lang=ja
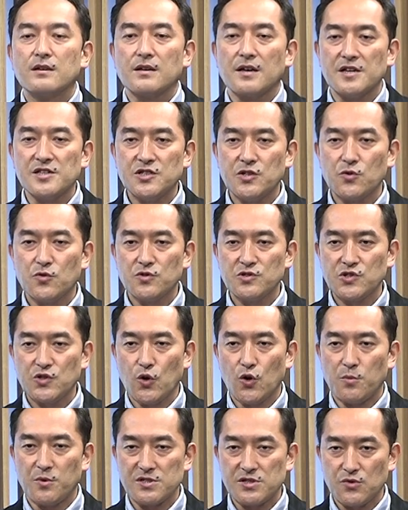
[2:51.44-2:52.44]
原子力事
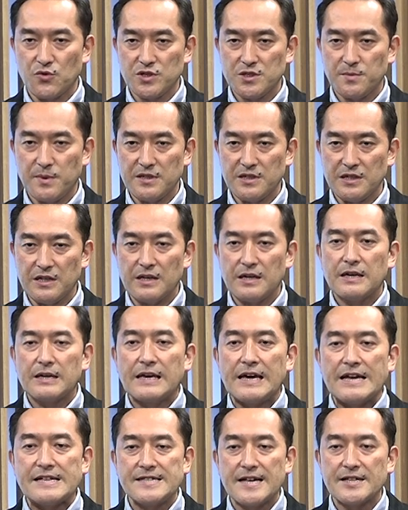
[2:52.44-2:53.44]
業を持つ東芝に
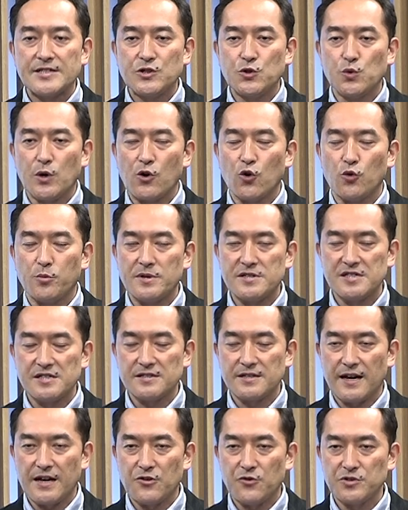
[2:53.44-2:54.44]
経産省が個別に
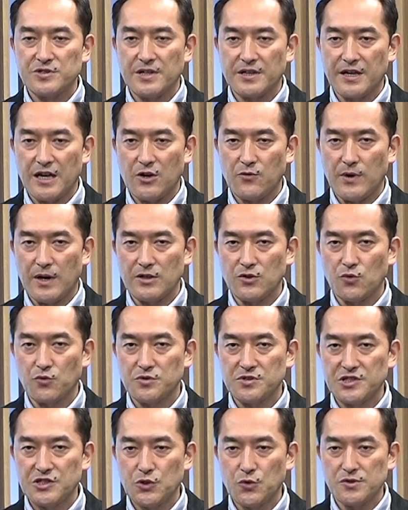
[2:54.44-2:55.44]
対応した件は独
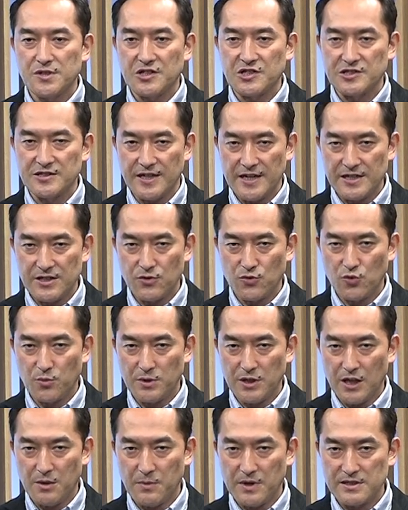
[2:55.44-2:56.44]
自調査しないと述べ
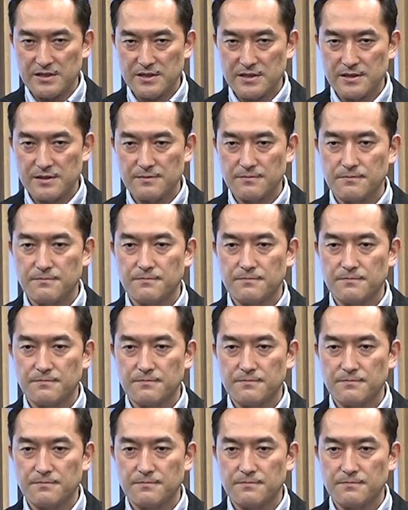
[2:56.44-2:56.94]
ています